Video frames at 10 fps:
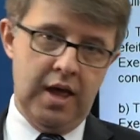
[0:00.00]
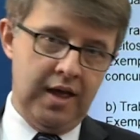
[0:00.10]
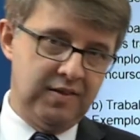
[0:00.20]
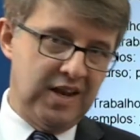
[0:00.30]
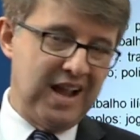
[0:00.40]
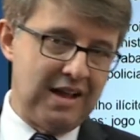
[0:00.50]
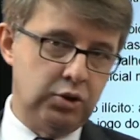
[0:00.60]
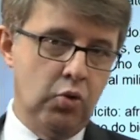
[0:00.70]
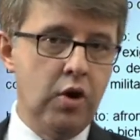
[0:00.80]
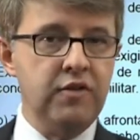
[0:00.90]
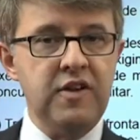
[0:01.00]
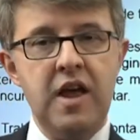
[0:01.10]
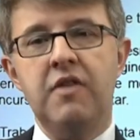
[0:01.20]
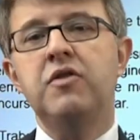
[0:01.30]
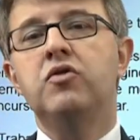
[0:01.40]
entre 14
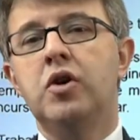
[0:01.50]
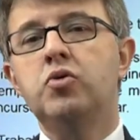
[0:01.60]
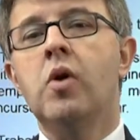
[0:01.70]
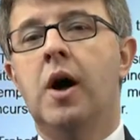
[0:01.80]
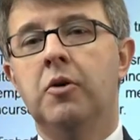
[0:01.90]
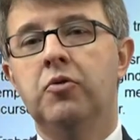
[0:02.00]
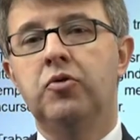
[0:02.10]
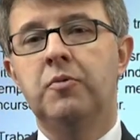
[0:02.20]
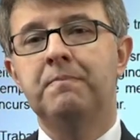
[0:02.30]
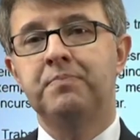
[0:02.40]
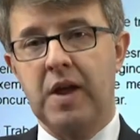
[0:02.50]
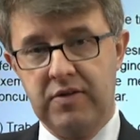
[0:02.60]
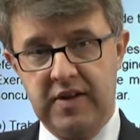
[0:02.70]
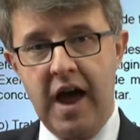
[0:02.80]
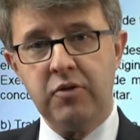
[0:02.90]
e 18 anos,
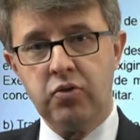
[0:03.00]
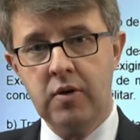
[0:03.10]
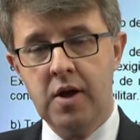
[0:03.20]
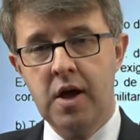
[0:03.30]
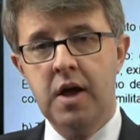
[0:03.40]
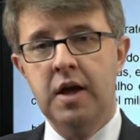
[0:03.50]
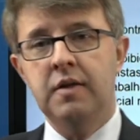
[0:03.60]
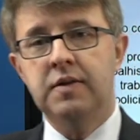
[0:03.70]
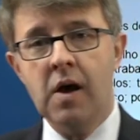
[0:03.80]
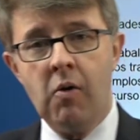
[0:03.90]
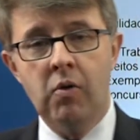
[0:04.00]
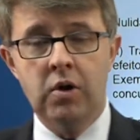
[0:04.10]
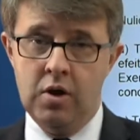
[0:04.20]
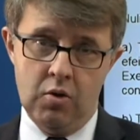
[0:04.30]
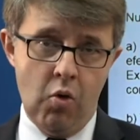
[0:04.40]
certo? Então,
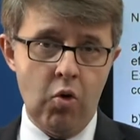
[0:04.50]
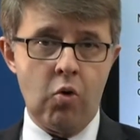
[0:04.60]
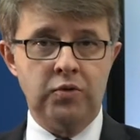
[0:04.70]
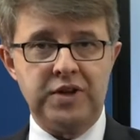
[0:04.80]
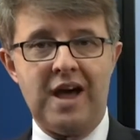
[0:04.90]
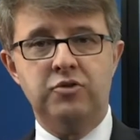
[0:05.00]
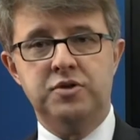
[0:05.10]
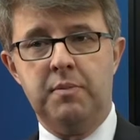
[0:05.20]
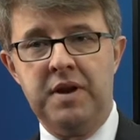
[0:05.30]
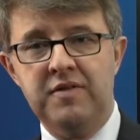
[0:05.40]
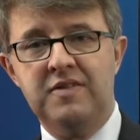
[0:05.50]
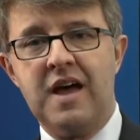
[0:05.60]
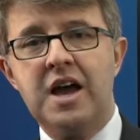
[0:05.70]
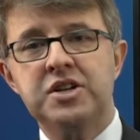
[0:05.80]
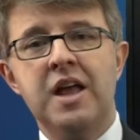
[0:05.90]
o contrato de
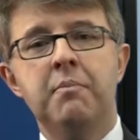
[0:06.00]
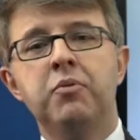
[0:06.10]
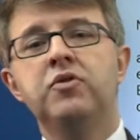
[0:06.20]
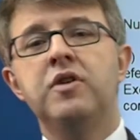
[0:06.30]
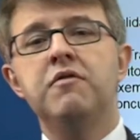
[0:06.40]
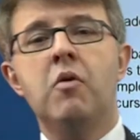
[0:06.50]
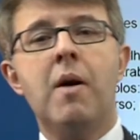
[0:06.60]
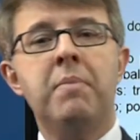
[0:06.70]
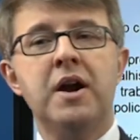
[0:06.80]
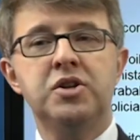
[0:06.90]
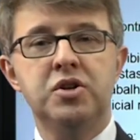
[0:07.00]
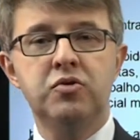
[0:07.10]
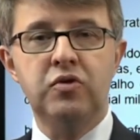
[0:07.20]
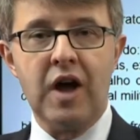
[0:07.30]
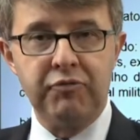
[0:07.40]
aprendizagem é possível a partir
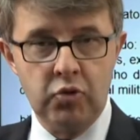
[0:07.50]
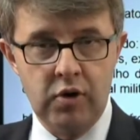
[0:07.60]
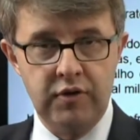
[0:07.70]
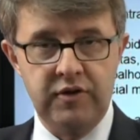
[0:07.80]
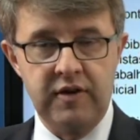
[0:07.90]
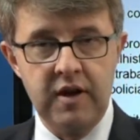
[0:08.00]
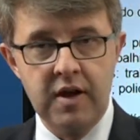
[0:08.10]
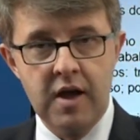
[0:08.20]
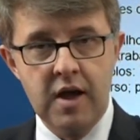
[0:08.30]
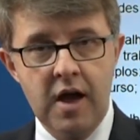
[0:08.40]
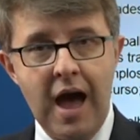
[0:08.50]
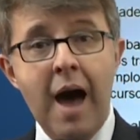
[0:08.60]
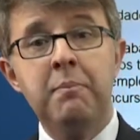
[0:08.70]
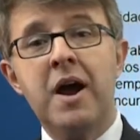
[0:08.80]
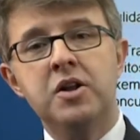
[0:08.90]
dos 14.
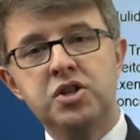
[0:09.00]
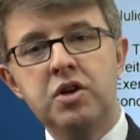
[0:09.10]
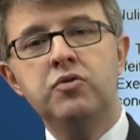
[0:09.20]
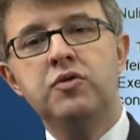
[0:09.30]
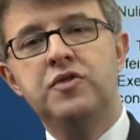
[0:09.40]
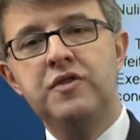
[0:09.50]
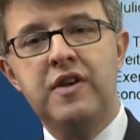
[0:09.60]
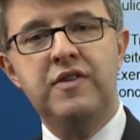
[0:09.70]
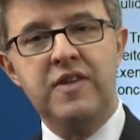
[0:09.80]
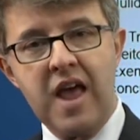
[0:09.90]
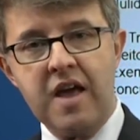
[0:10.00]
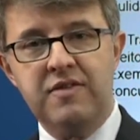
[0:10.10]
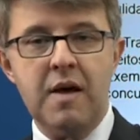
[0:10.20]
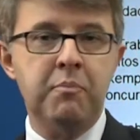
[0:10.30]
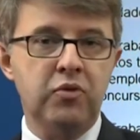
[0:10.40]
A partir dos
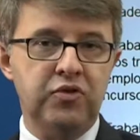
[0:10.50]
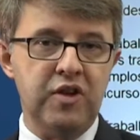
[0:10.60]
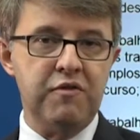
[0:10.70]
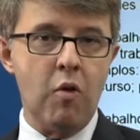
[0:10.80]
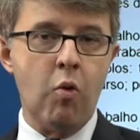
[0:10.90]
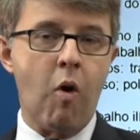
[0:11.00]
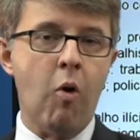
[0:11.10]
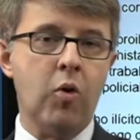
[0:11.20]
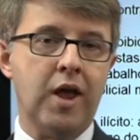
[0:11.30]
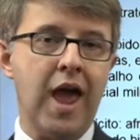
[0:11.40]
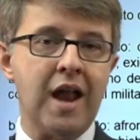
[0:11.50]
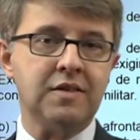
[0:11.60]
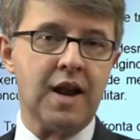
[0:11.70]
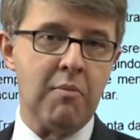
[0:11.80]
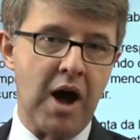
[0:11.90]
16 é possível qualquer
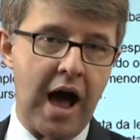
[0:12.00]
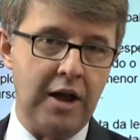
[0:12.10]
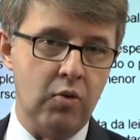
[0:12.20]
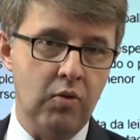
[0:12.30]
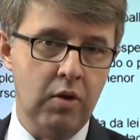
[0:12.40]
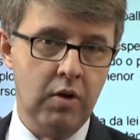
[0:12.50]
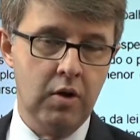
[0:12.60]
trabalho